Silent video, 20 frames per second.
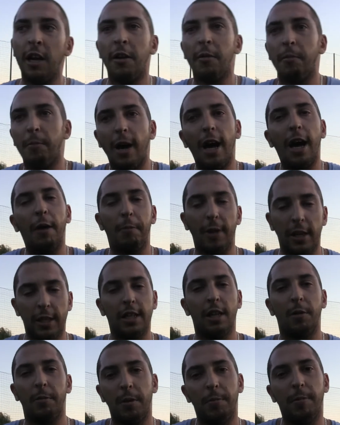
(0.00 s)
ma
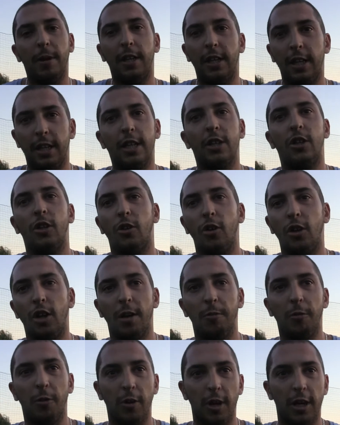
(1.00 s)
partita per partita ci
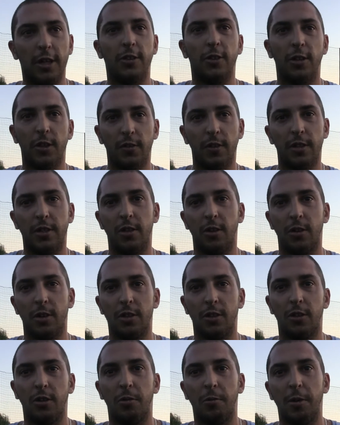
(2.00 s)
togliamo qualche soddisfazione
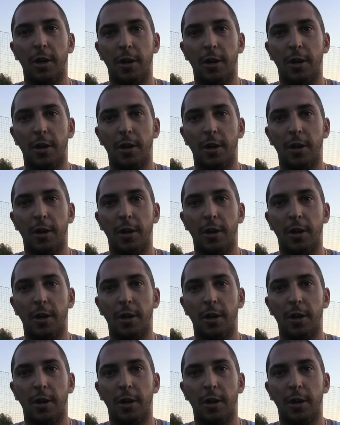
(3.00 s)
secondo me.